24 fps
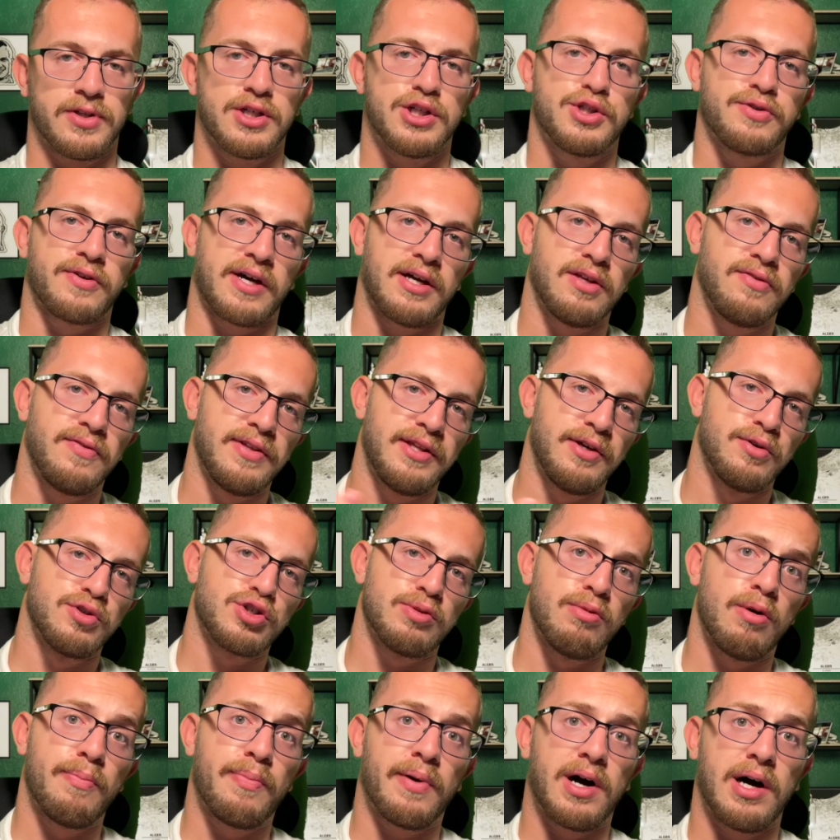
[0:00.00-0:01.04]
Je ferai une vidéo
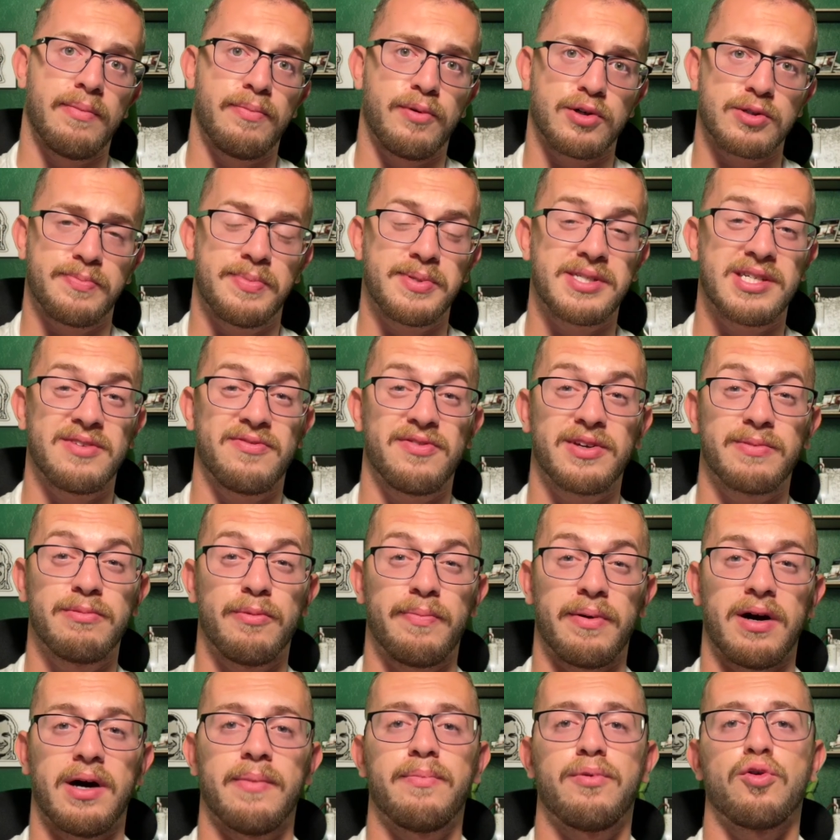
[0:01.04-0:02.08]
justement par rapport spécifiquement
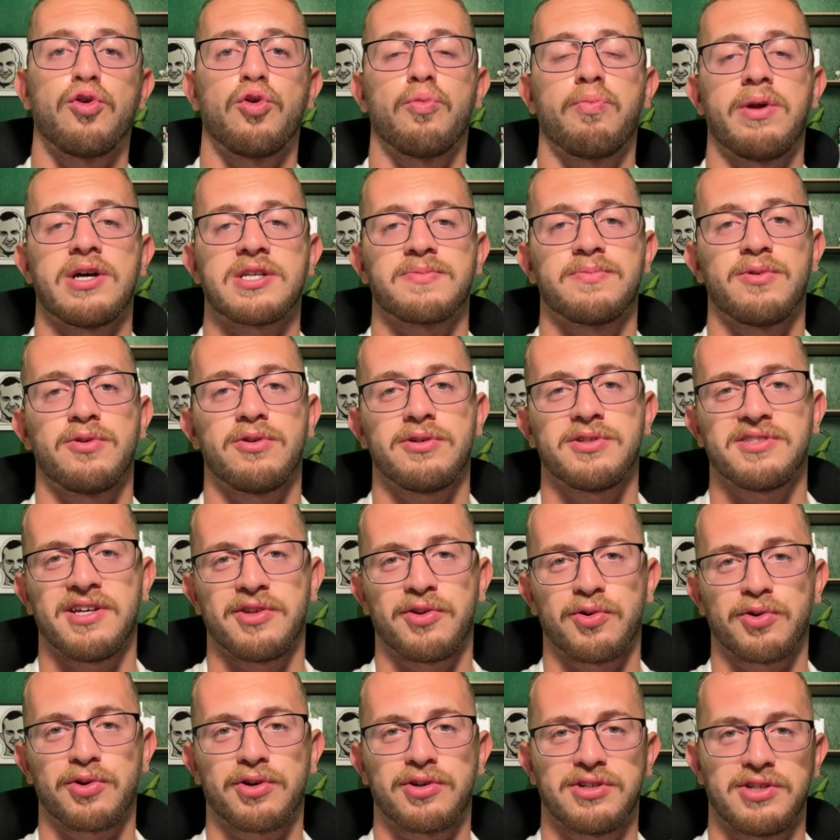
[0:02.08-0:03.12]
par rapport au placement. C'est un
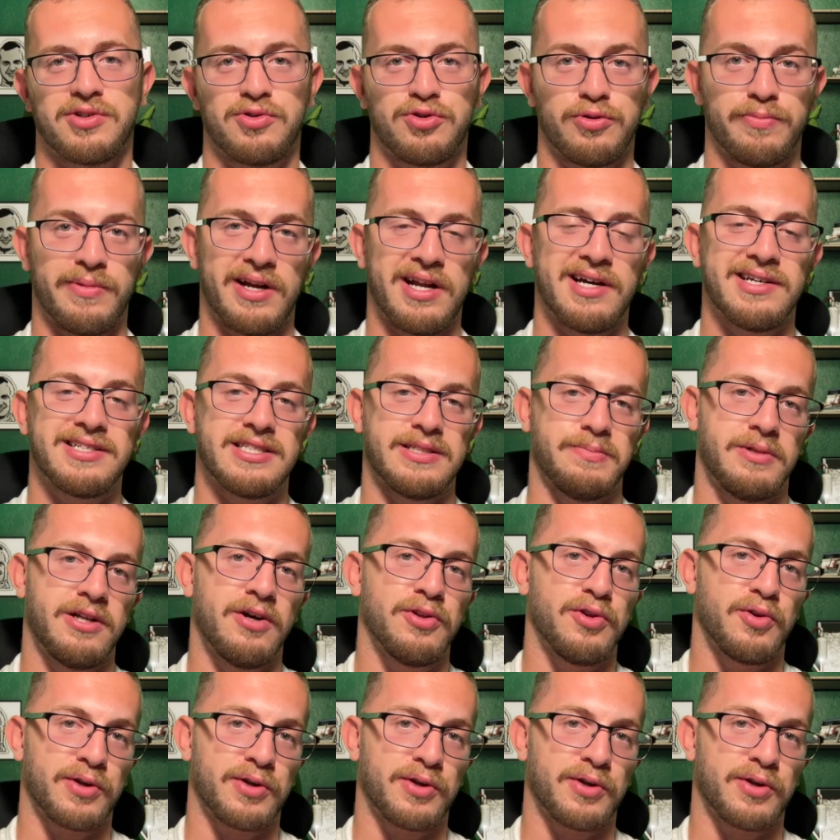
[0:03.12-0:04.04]
truc que j'ai eu du mal à assimiler en tant